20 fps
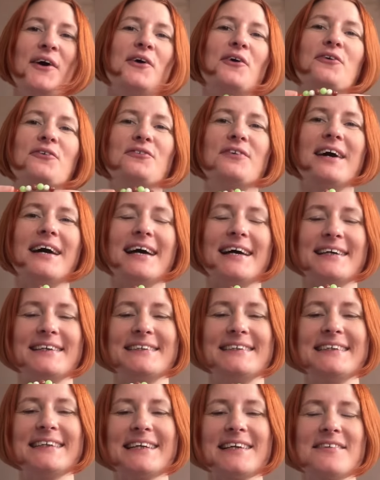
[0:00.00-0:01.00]
On va
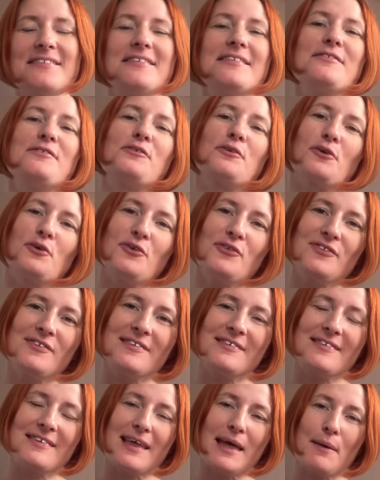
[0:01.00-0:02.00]
agir ici sur le
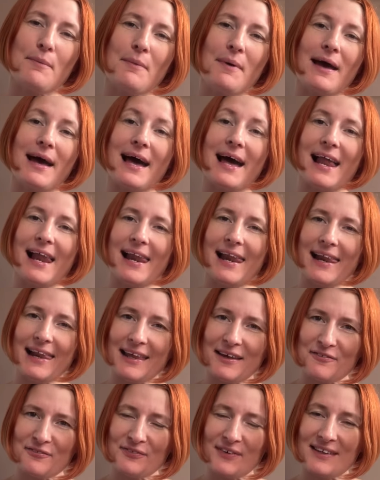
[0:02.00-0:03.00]
système
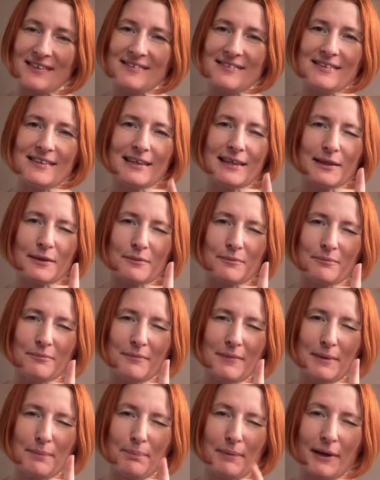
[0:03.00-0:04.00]
lymphatique,
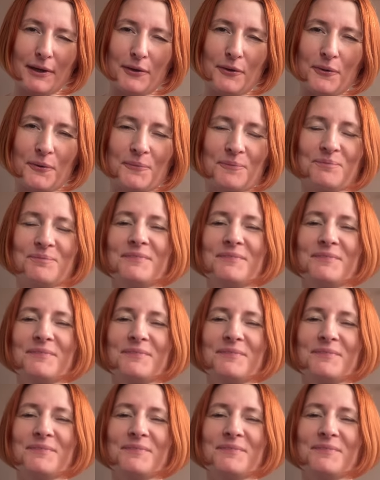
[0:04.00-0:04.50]
mais pas que.